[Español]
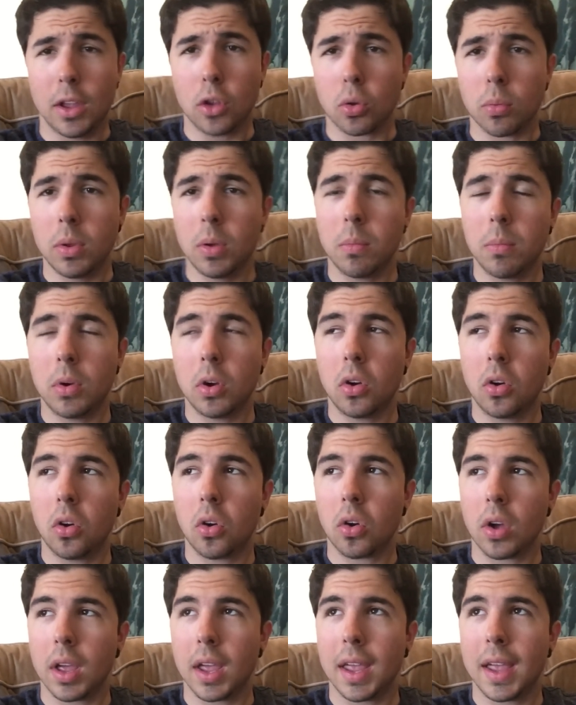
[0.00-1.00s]
y subí un
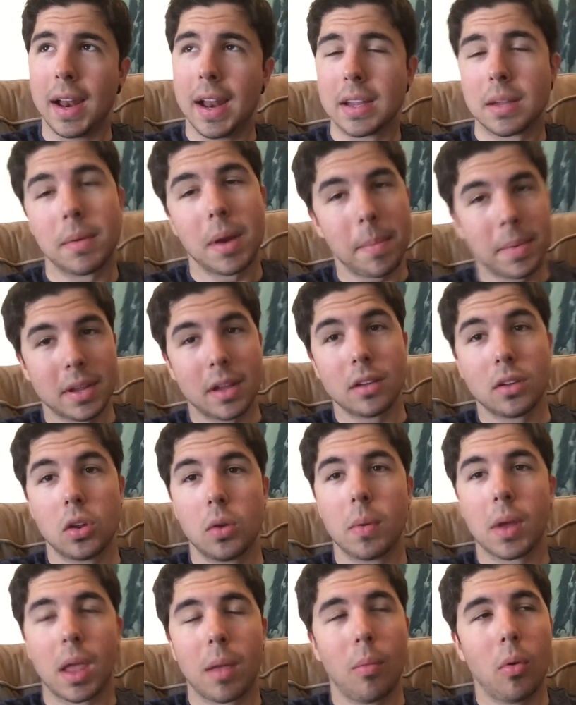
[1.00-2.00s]
blog la semana pasada, si
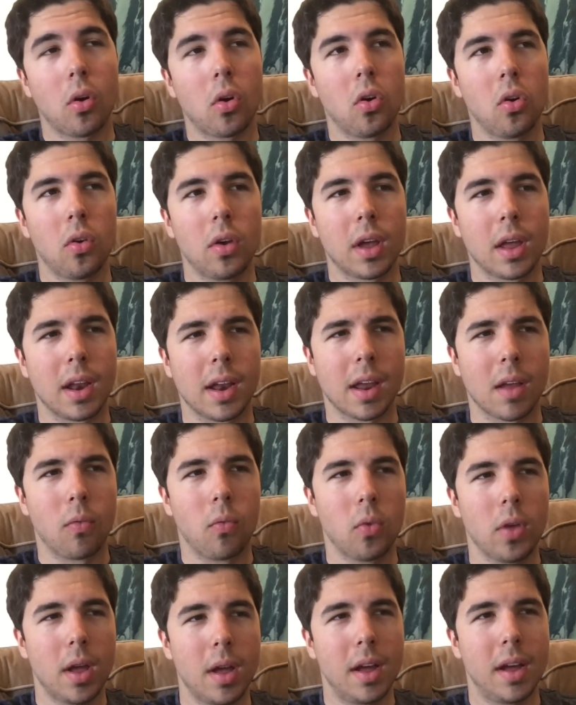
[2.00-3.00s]
no me equivoco, en el que
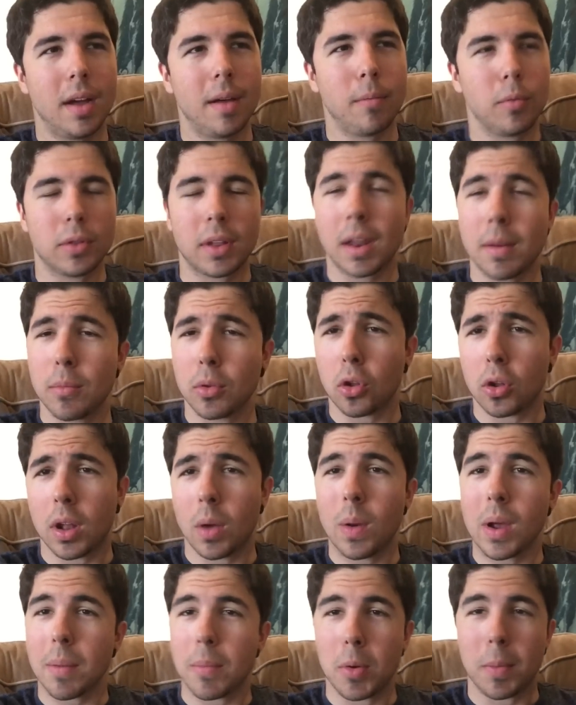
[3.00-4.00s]
fui a montar el motor de
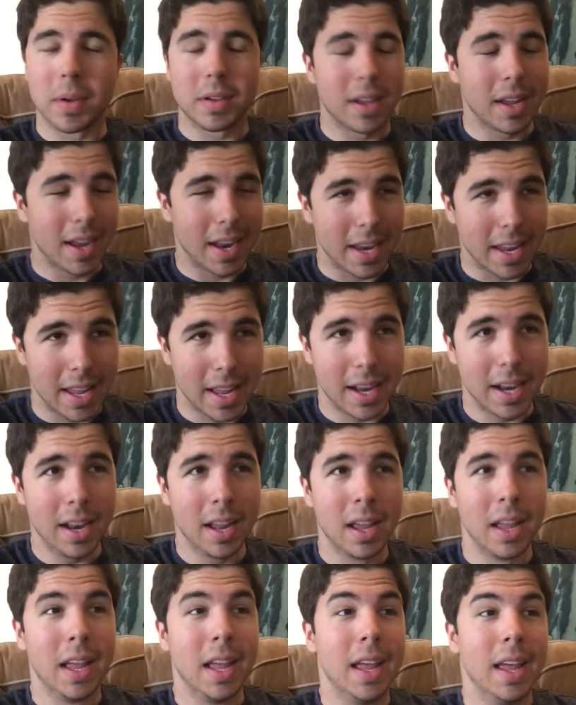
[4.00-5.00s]
agua, que me lo pasé genial.